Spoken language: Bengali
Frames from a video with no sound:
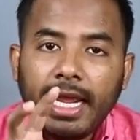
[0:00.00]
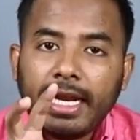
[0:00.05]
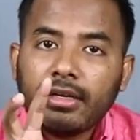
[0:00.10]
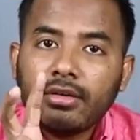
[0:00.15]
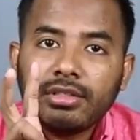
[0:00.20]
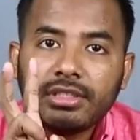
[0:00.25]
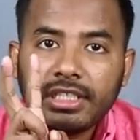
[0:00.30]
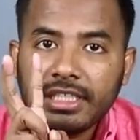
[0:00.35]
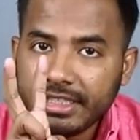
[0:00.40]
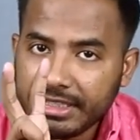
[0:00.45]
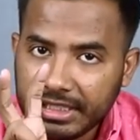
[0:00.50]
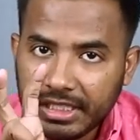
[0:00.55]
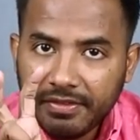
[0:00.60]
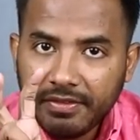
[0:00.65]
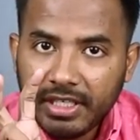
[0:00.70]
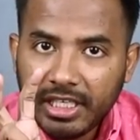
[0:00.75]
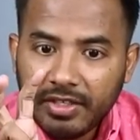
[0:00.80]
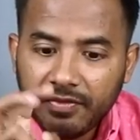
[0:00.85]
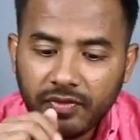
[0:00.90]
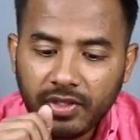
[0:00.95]
একটা হচ্ছে এন্ট্রি
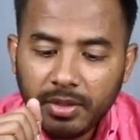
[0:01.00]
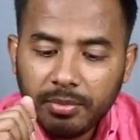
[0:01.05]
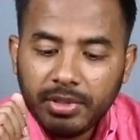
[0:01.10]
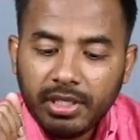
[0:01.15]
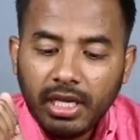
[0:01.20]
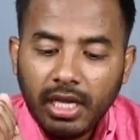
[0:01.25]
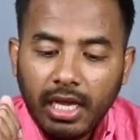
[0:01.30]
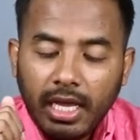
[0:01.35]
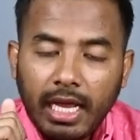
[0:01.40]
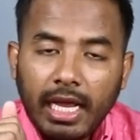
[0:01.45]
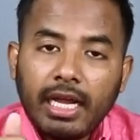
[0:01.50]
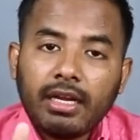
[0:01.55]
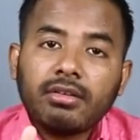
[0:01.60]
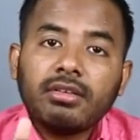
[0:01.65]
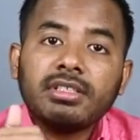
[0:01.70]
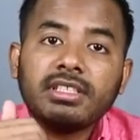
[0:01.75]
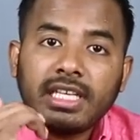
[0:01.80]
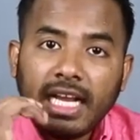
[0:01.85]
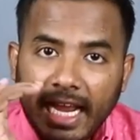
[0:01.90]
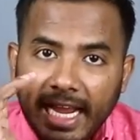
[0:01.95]
লেভেল এনভিএমি আর
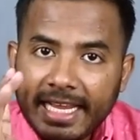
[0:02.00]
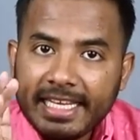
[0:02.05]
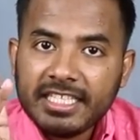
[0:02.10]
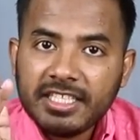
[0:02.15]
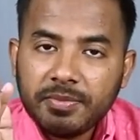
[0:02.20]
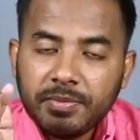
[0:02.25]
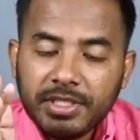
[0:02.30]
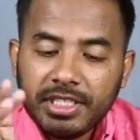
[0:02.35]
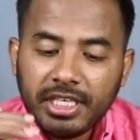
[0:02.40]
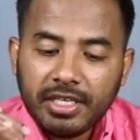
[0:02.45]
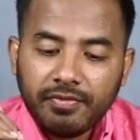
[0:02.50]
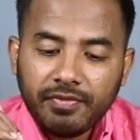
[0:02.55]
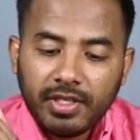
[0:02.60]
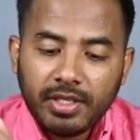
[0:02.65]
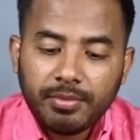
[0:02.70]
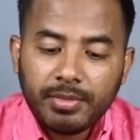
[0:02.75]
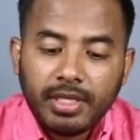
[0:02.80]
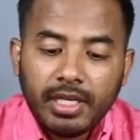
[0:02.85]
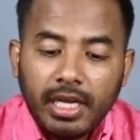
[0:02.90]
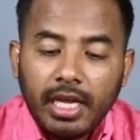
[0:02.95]
একটা হচ্ছে হাই স্পিড
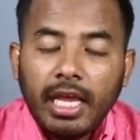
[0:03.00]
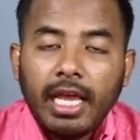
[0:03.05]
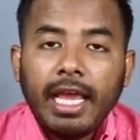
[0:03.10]
এনভিএমি